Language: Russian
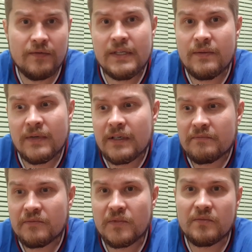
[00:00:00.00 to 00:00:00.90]

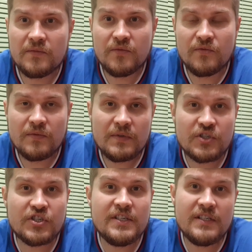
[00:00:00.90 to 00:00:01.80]
Видимо, ну,
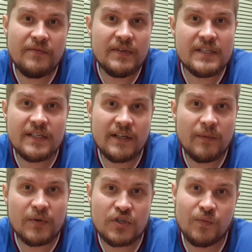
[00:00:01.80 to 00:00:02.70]
жизнь офицера
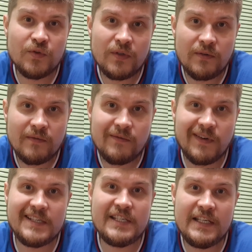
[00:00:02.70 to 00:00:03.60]
почему-то в
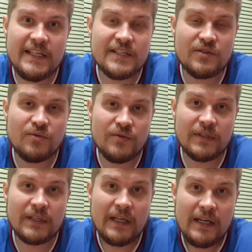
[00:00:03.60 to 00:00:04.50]
России
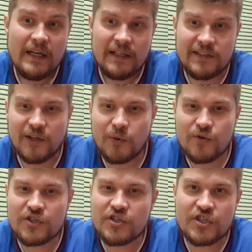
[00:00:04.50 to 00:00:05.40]
стоит
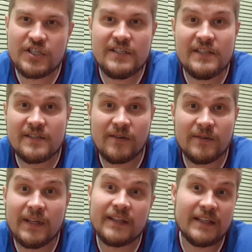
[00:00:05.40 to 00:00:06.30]
дороже жизни
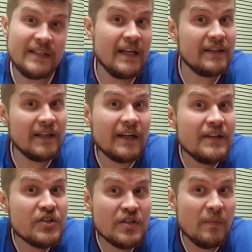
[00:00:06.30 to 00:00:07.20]
солдата, я так
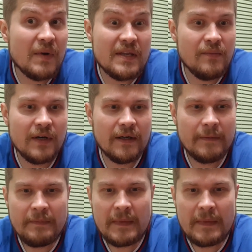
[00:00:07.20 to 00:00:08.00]
лично понимаю.